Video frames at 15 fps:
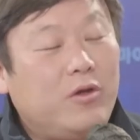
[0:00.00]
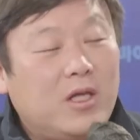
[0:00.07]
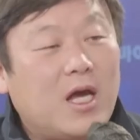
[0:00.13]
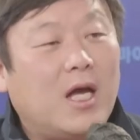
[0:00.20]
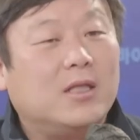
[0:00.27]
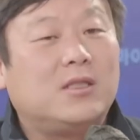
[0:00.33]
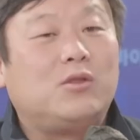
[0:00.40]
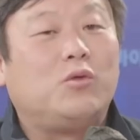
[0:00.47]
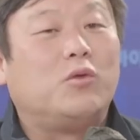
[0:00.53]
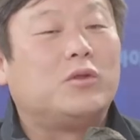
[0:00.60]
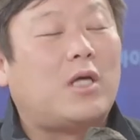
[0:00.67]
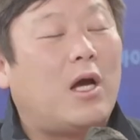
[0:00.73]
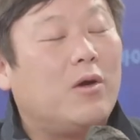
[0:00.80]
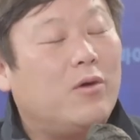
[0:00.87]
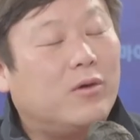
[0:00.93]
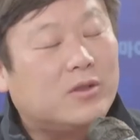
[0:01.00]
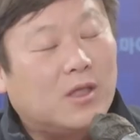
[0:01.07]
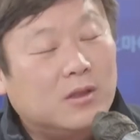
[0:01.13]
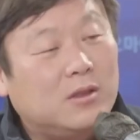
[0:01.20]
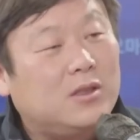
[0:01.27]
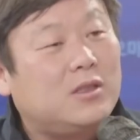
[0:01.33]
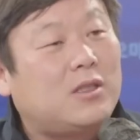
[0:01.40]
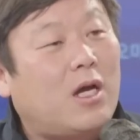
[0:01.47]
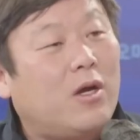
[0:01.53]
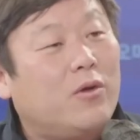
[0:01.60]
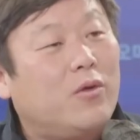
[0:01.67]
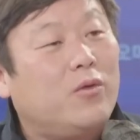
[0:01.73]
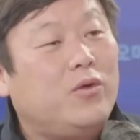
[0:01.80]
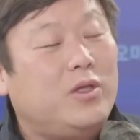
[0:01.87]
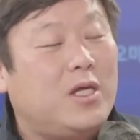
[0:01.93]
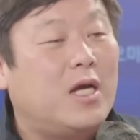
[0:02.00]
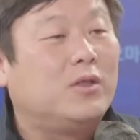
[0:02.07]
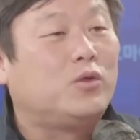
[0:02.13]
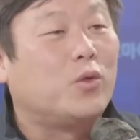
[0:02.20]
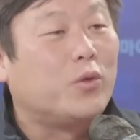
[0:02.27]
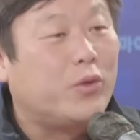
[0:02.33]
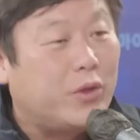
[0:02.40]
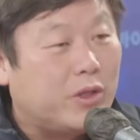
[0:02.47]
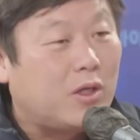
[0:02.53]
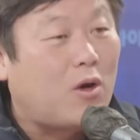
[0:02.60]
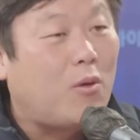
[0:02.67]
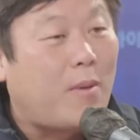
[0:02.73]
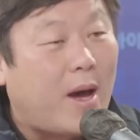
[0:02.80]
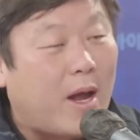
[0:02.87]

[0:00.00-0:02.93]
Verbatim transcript: 위대한 지도자요, 선지자요, 위대한 종교인이라고